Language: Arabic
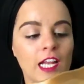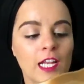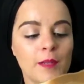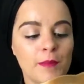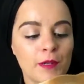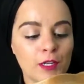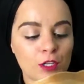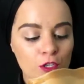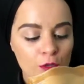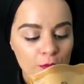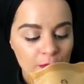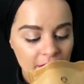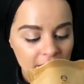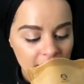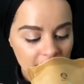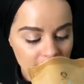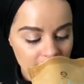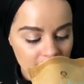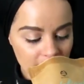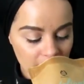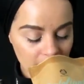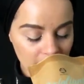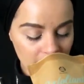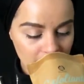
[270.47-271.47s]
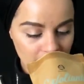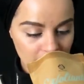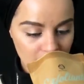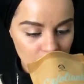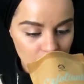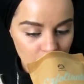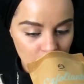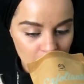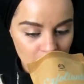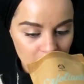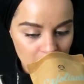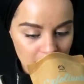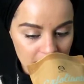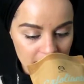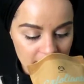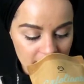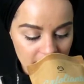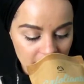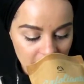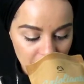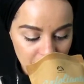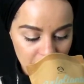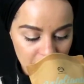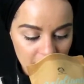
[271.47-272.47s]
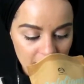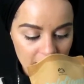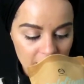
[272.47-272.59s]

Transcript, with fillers: على بالكم ريحته شابه بزاف